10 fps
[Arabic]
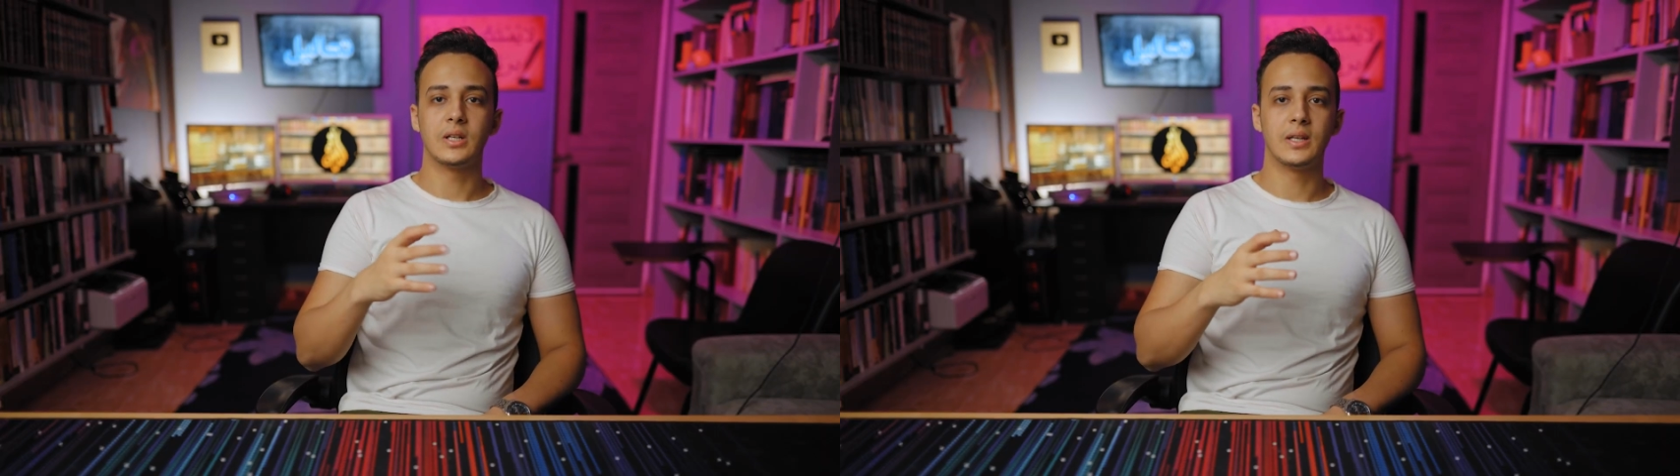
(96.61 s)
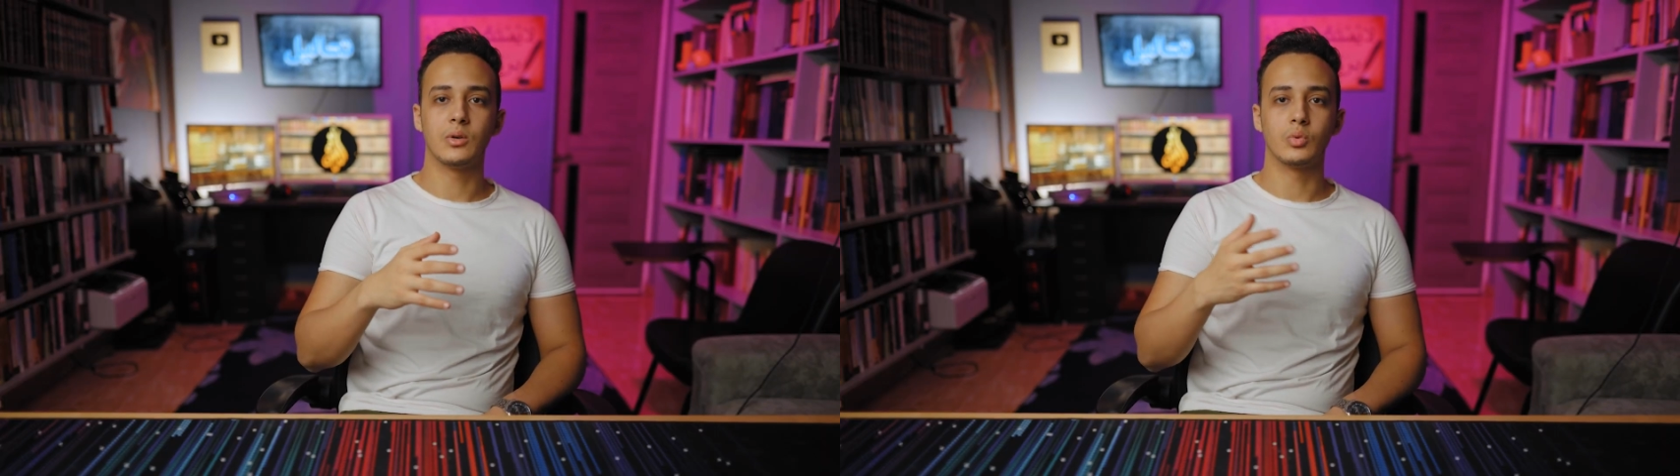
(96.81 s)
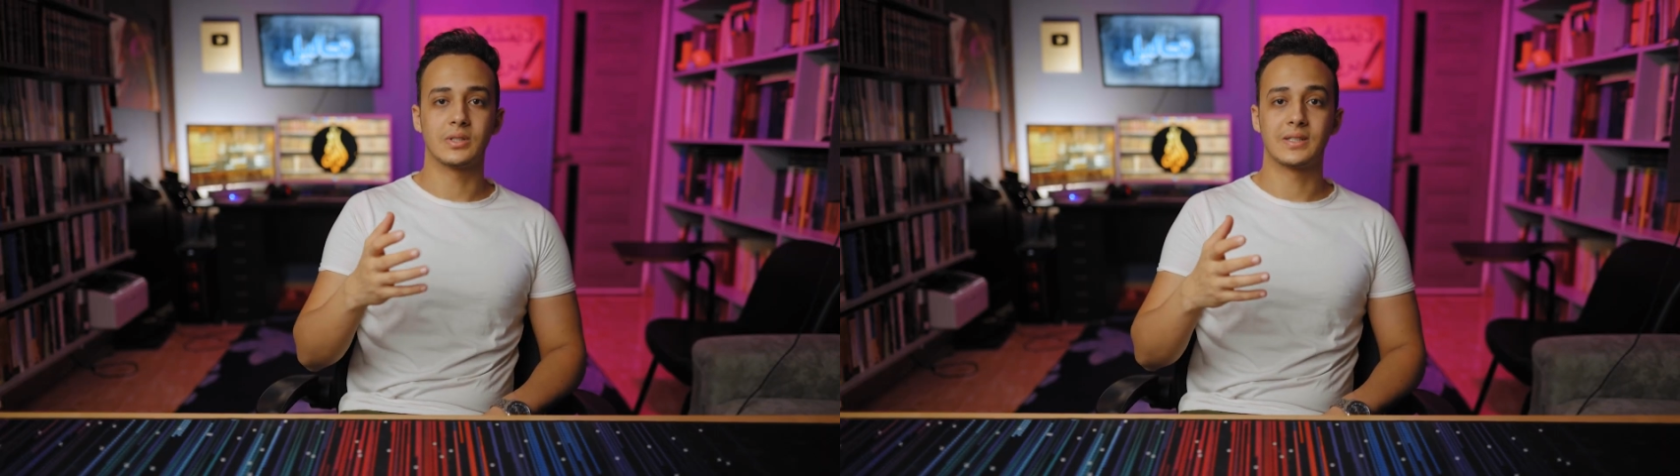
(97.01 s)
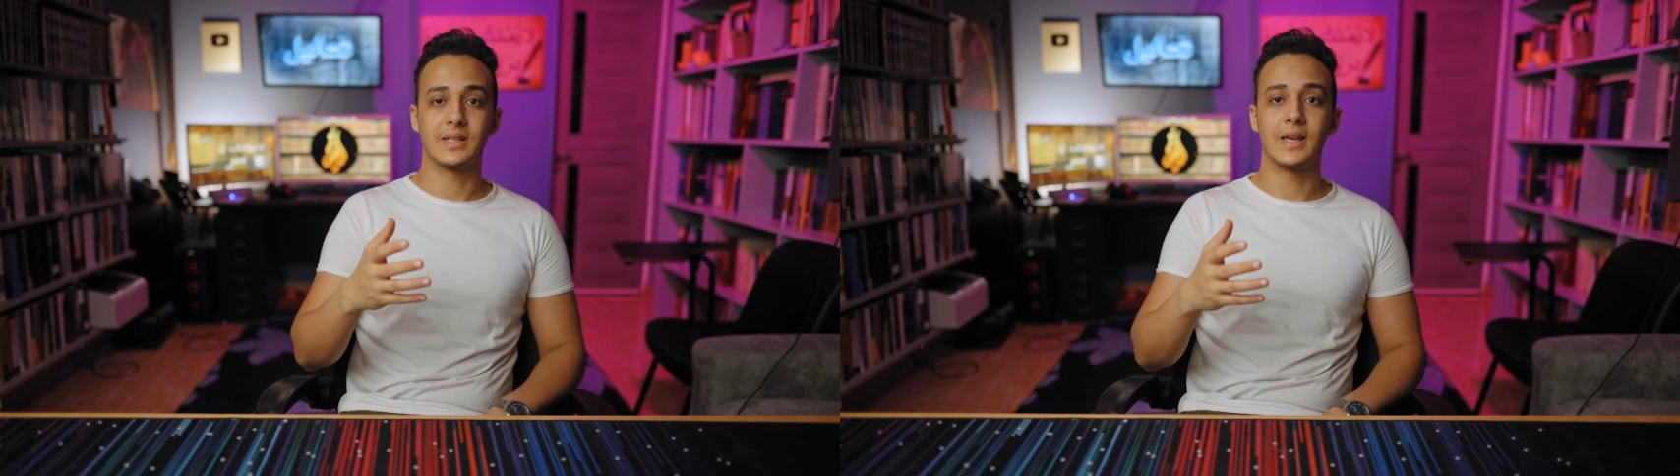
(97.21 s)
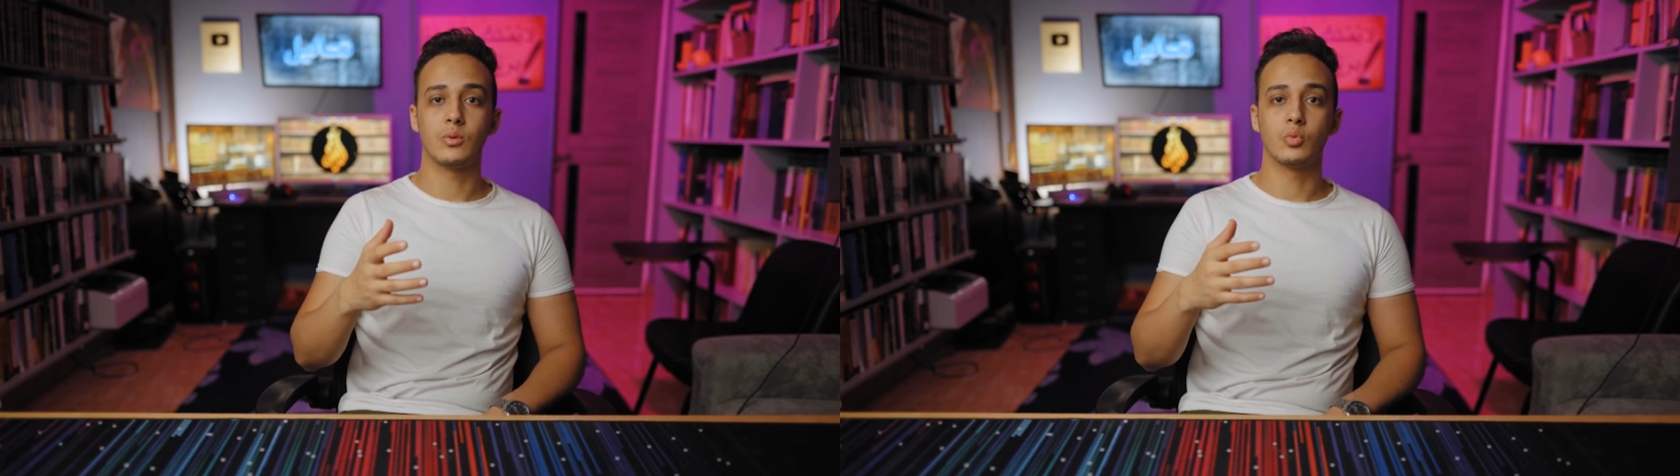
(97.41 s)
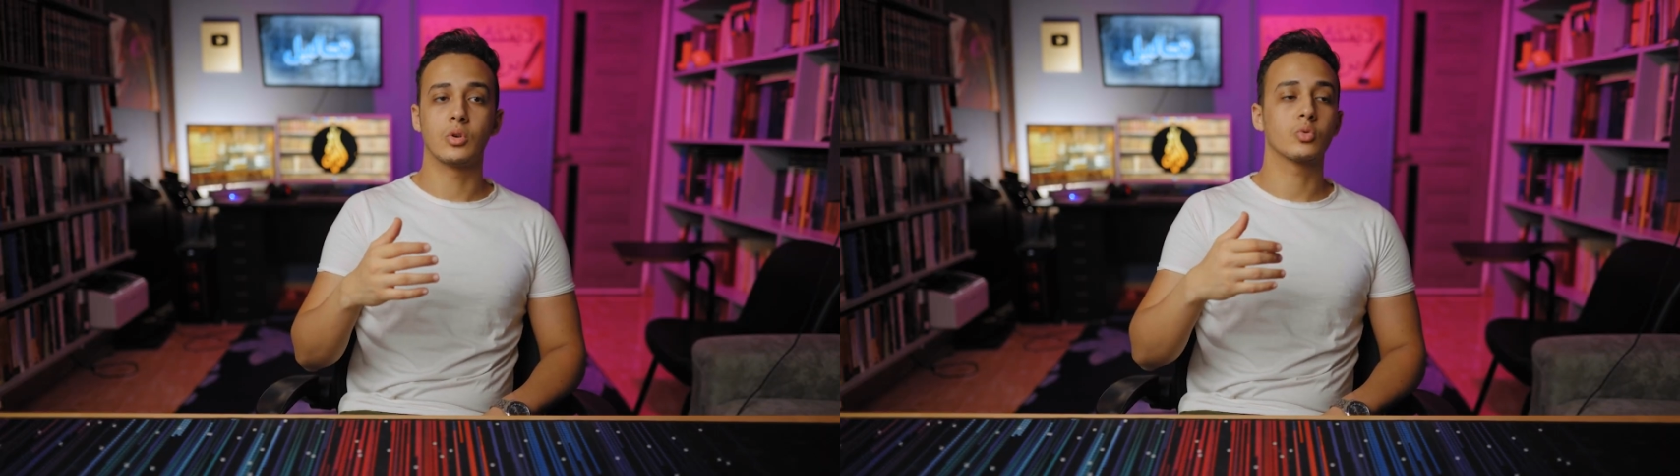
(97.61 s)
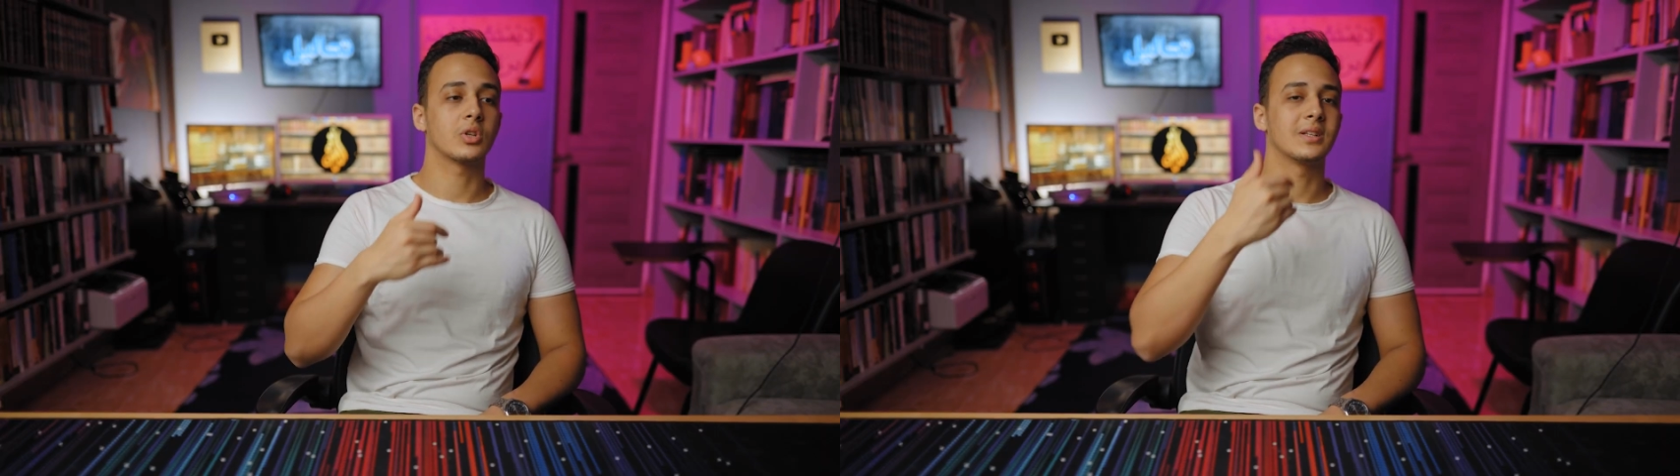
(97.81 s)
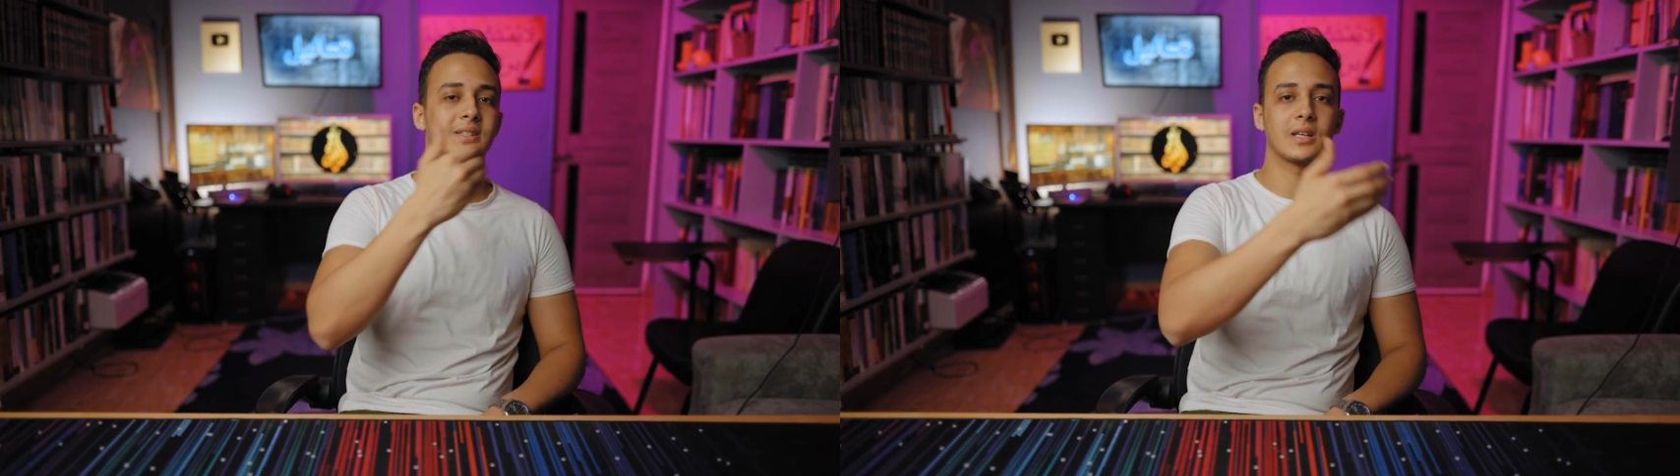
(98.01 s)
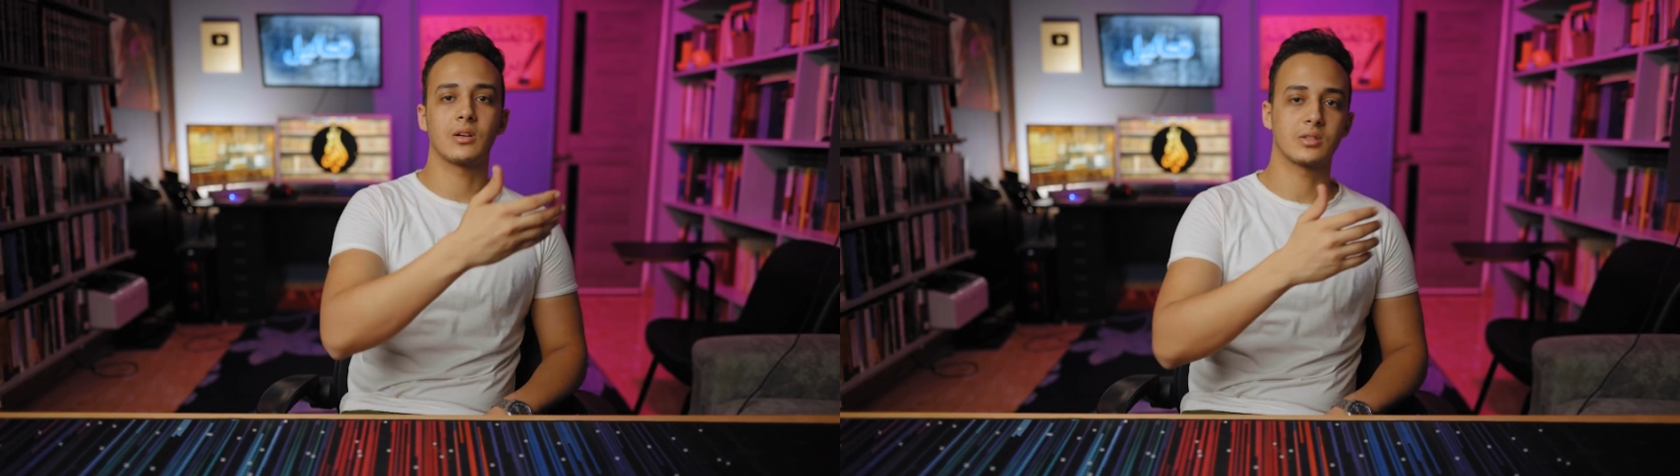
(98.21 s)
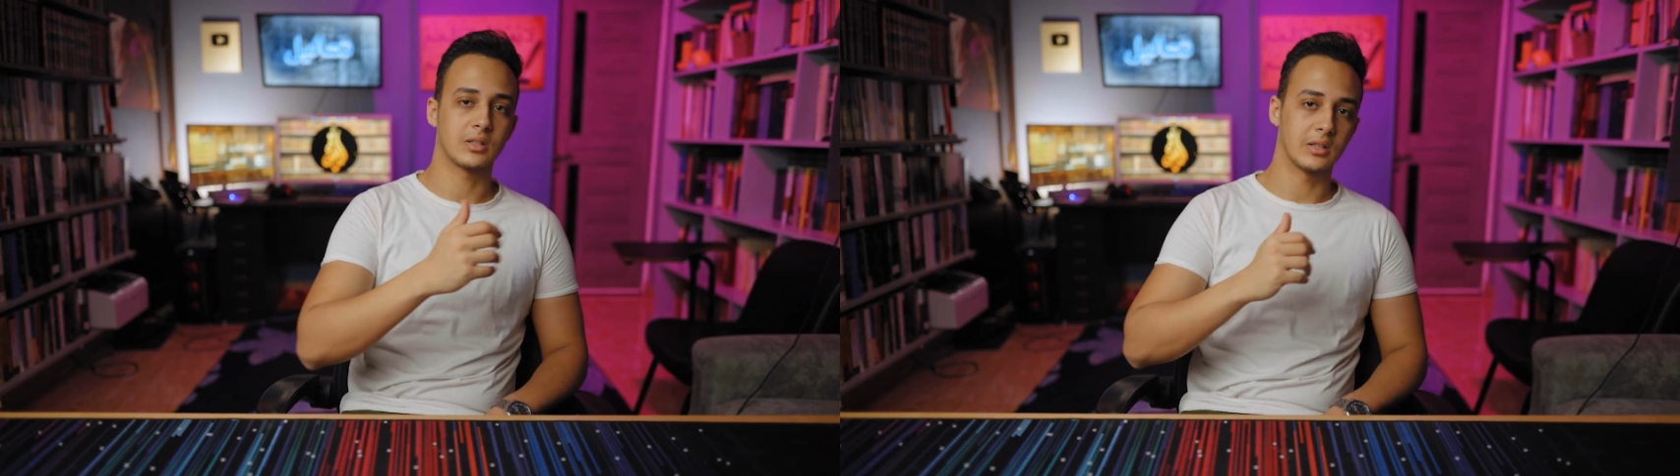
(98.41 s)
ليه وازاي ونوصل ازاي
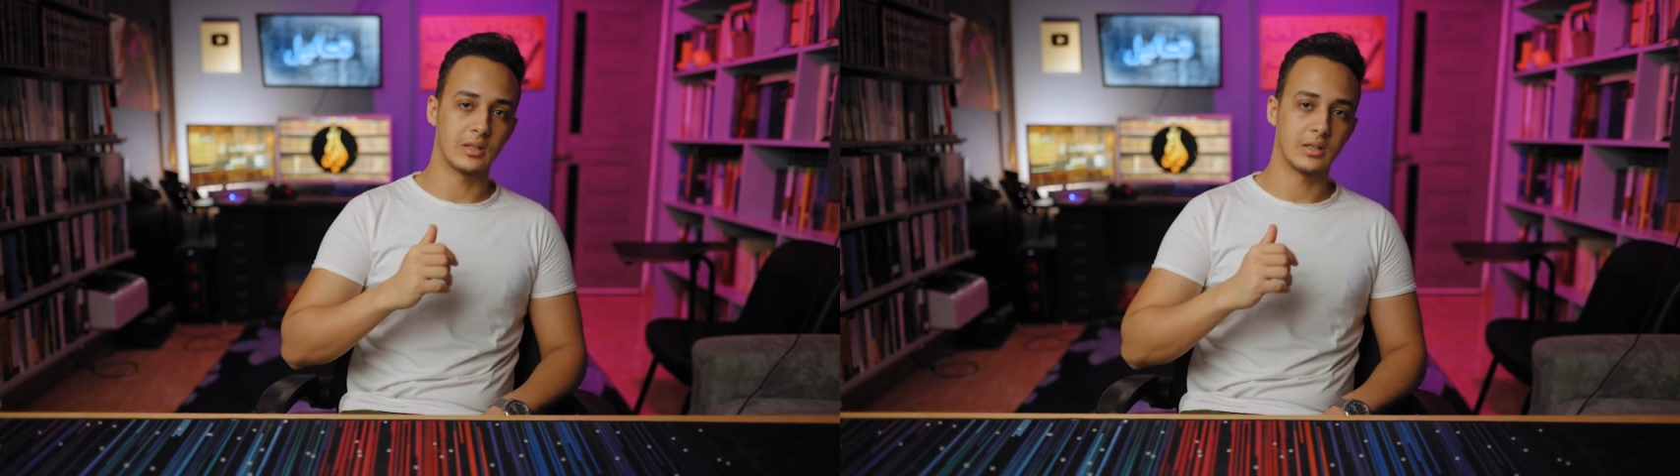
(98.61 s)
اصلا